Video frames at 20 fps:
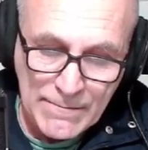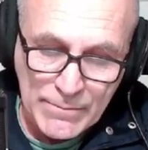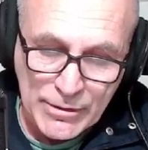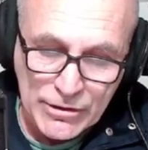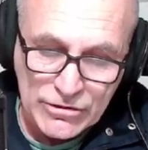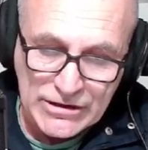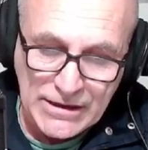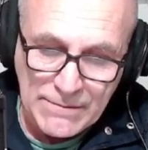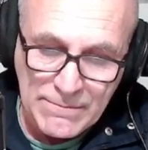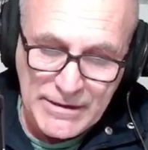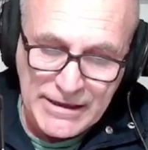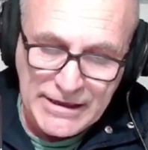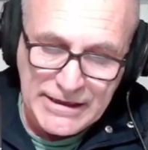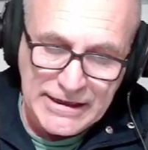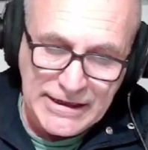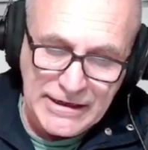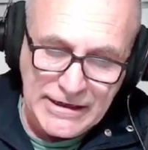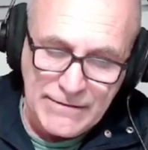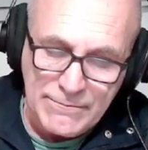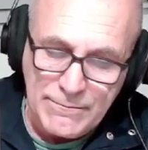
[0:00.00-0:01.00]
pero también
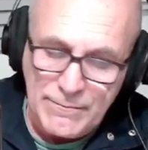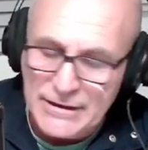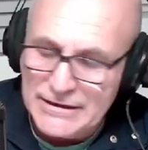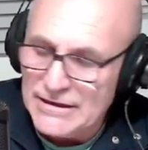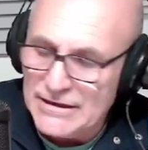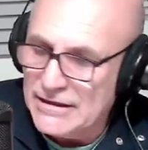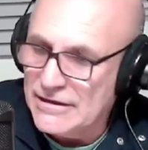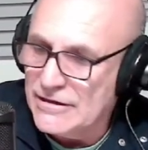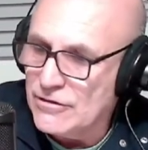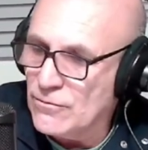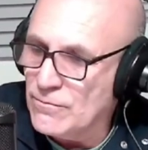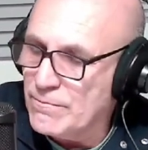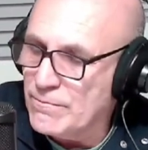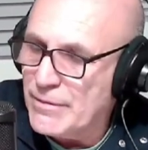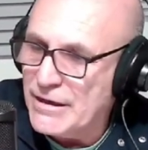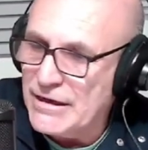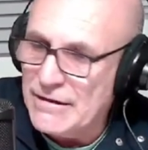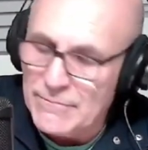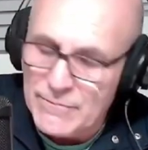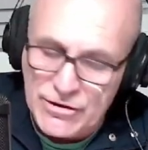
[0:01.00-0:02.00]
él va a tener un
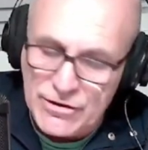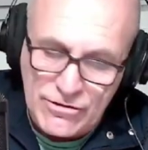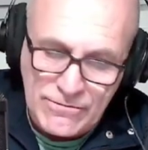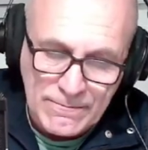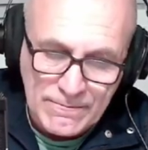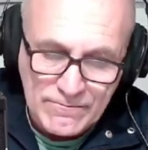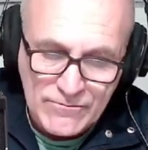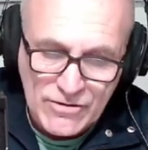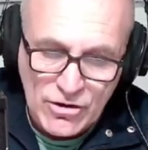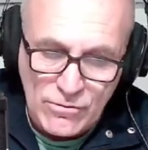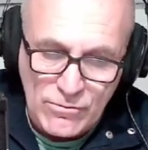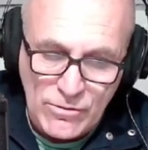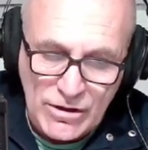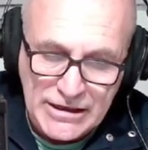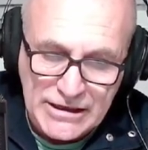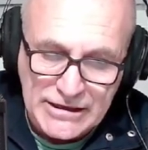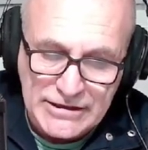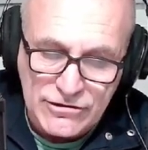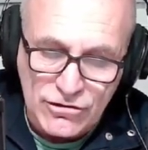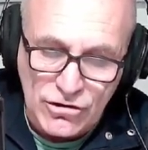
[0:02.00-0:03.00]
premio como
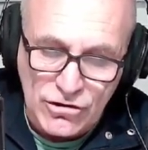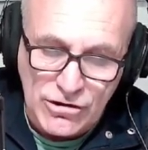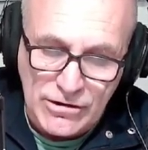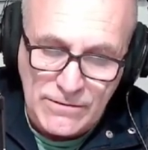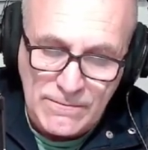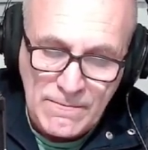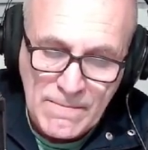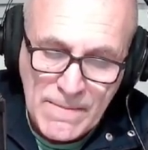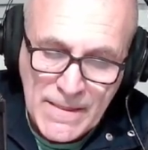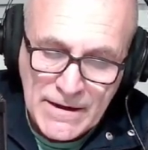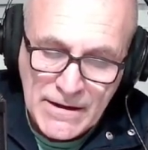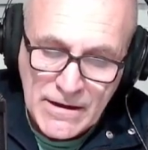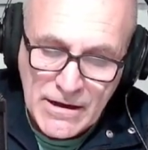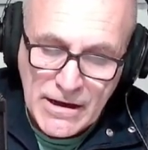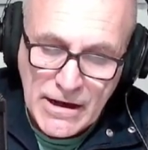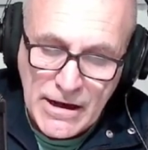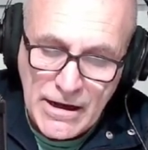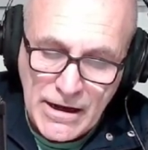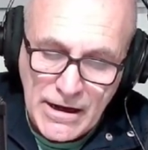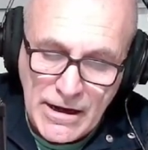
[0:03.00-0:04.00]
escritor
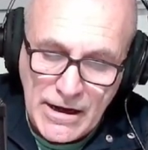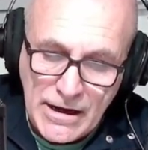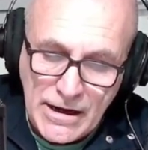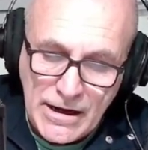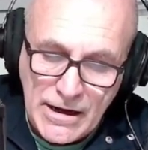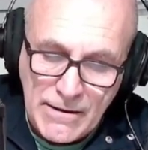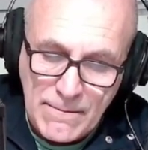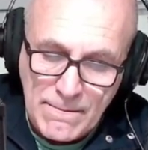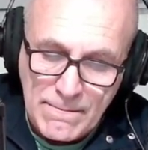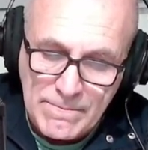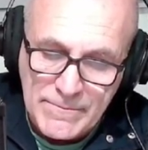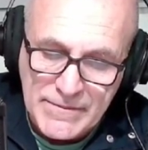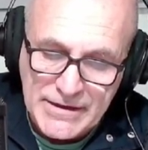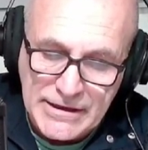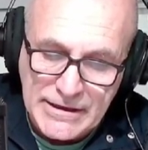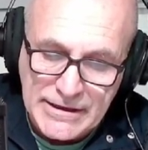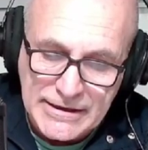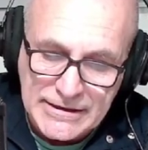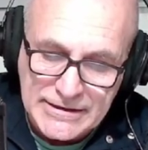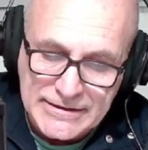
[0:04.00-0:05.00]
que eh,
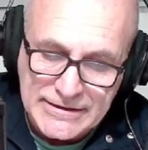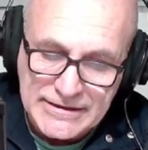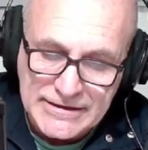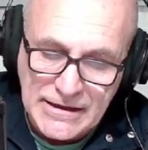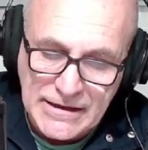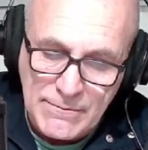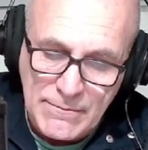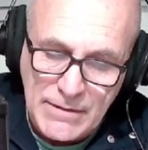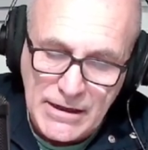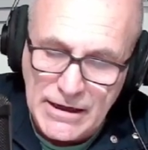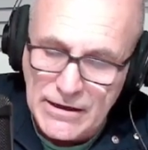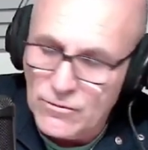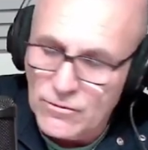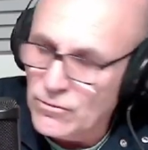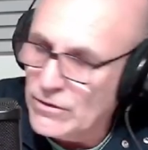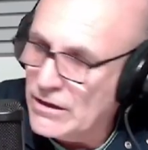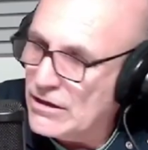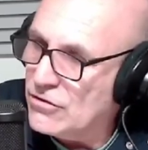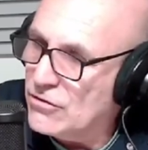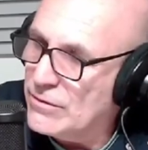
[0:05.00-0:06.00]
este, se llama
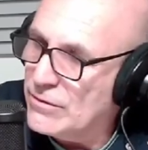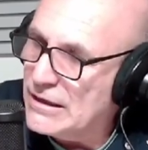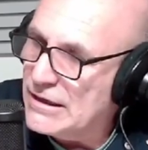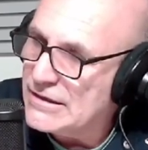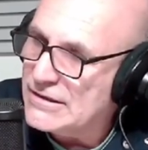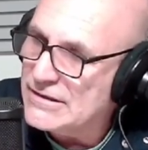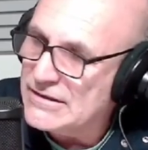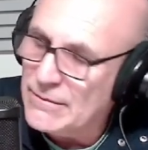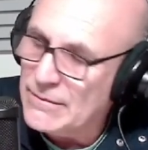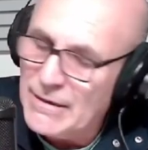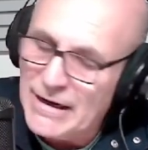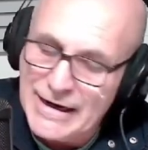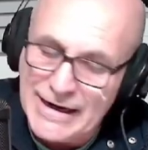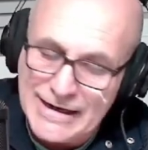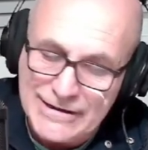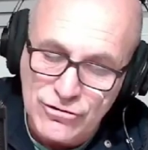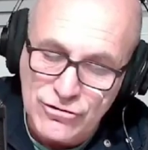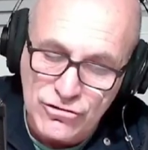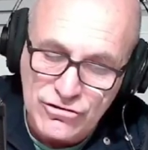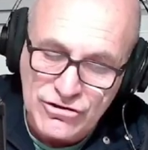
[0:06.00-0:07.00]
una novela que se llama
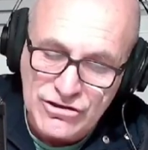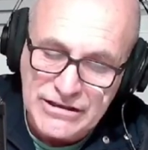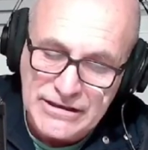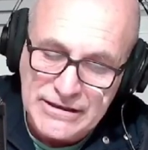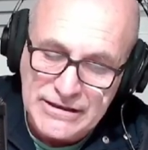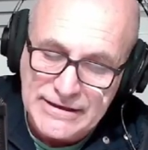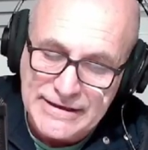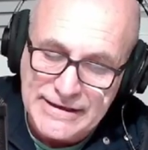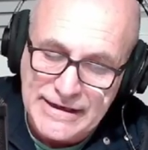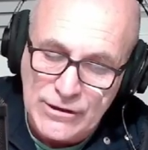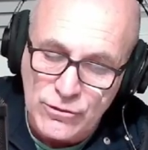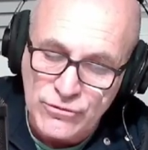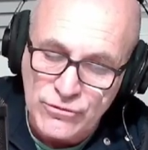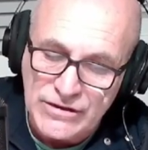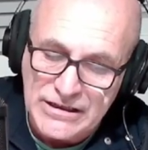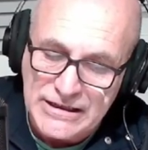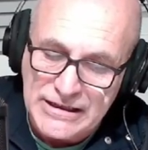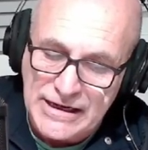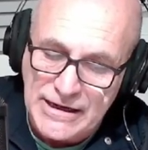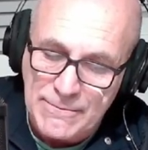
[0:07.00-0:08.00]
La noche de la
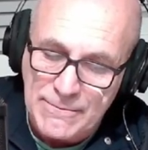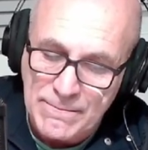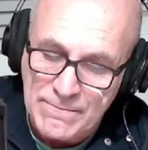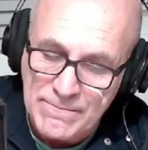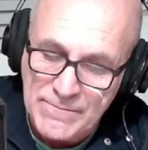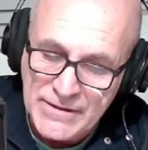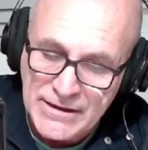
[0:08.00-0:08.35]
usina.